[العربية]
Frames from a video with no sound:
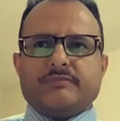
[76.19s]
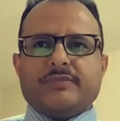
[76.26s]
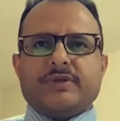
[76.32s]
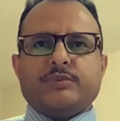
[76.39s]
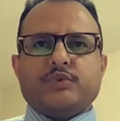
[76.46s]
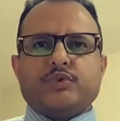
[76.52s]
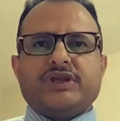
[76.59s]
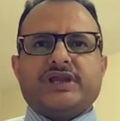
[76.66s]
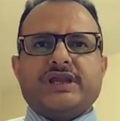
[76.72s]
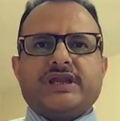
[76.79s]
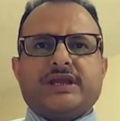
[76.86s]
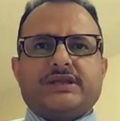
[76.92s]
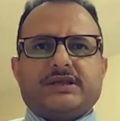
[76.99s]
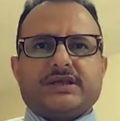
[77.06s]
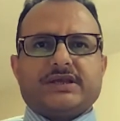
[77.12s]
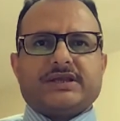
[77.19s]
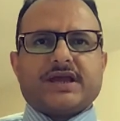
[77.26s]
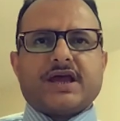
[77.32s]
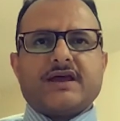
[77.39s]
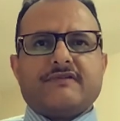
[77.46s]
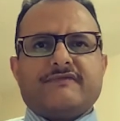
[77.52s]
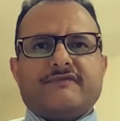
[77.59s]
بمديرية
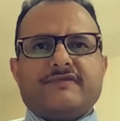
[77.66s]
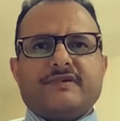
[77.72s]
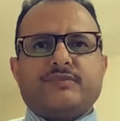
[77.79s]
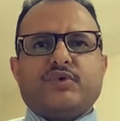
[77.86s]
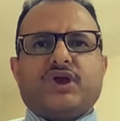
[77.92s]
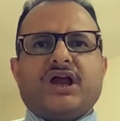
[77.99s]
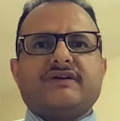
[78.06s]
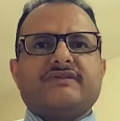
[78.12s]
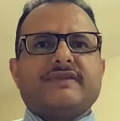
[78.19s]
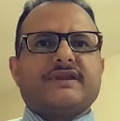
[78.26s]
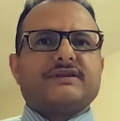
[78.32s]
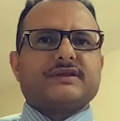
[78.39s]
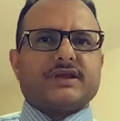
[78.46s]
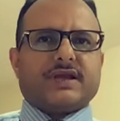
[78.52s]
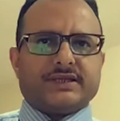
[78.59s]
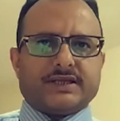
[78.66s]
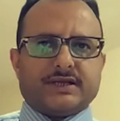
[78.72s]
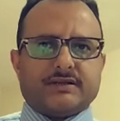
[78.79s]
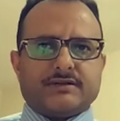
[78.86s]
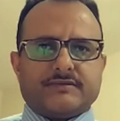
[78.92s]
كتاف في محافظة صعدة